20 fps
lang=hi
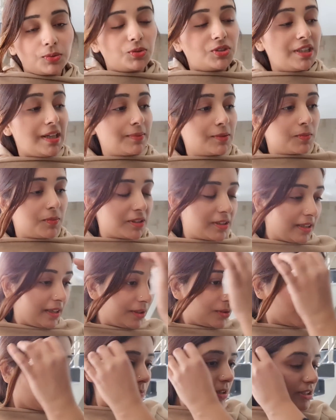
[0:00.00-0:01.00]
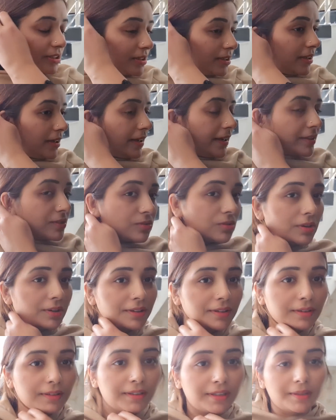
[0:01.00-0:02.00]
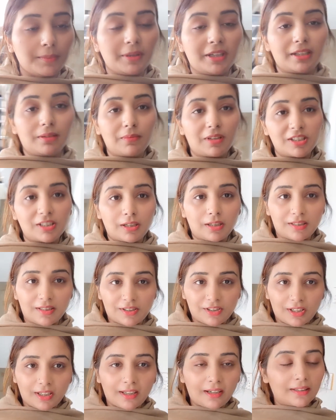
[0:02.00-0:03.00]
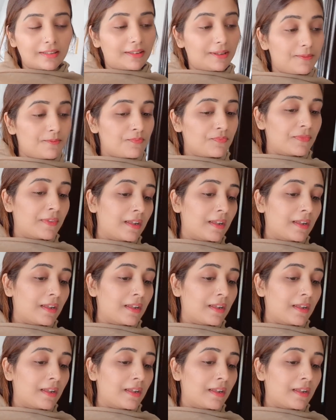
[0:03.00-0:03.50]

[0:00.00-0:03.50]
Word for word: जी रुषा आपको पता है एक तो माशाल्लाह एक्स्ट्रा ऑर्डिनरी हमारी माशाल्लाह से चलाक है